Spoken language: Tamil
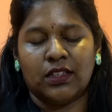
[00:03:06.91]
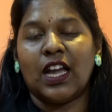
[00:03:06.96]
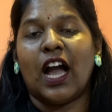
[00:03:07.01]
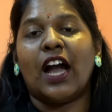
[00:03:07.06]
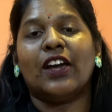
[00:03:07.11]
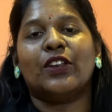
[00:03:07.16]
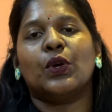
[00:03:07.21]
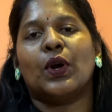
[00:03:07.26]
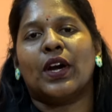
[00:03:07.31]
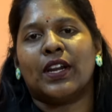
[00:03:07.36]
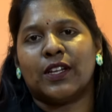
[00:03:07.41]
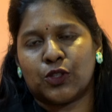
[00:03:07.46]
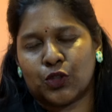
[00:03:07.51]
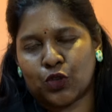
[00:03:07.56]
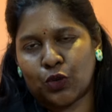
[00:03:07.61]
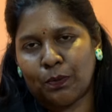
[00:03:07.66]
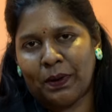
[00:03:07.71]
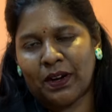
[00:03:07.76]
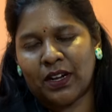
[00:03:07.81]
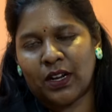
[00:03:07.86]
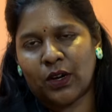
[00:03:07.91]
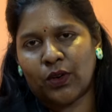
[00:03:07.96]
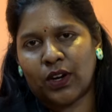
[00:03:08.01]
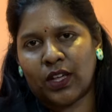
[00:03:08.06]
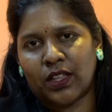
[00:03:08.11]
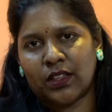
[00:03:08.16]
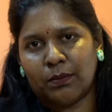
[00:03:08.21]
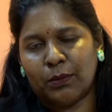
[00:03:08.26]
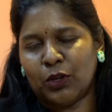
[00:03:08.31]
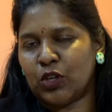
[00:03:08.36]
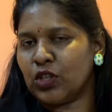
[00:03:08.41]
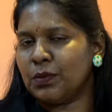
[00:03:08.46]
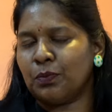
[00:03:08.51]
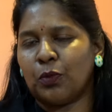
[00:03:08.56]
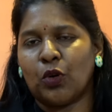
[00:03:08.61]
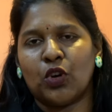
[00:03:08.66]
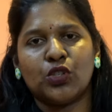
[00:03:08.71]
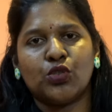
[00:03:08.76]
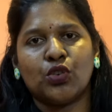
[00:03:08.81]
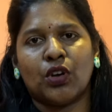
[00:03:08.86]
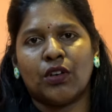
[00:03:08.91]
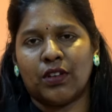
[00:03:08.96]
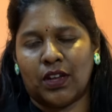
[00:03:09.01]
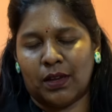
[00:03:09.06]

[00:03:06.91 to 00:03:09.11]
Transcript: யாரையும் அரெஸ்ட்டும் பண்ணக்கூடாது பிகாஸ் போலீஸ்